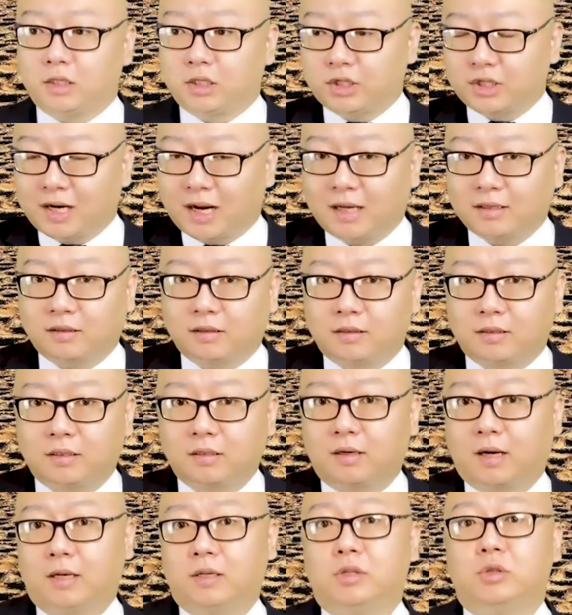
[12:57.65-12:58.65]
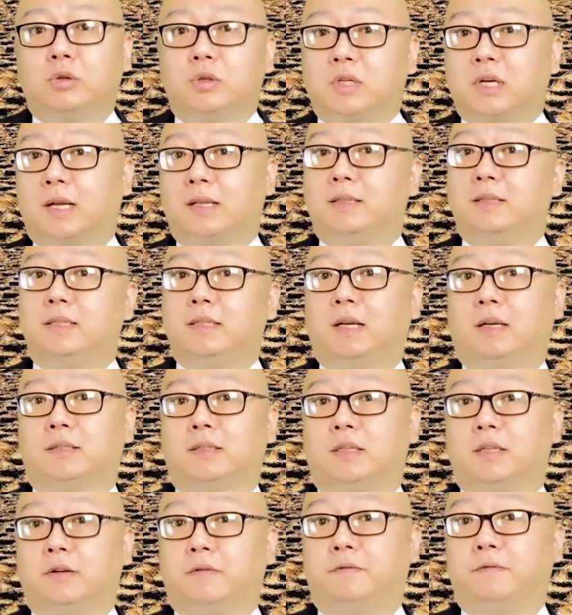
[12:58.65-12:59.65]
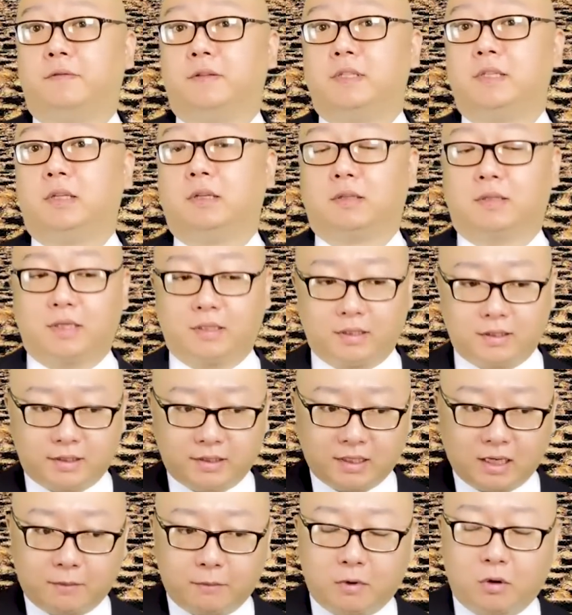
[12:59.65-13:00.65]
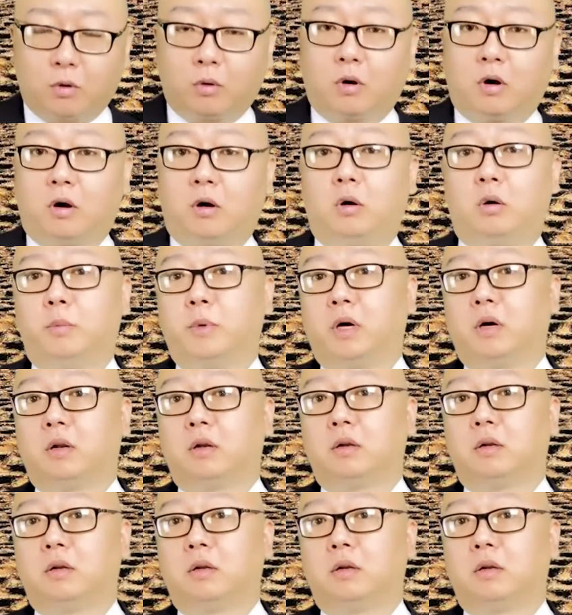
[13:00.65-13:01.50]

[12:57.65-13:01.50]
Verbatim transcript: 沙子自然就沉降在这附近，在这前面或者后面了。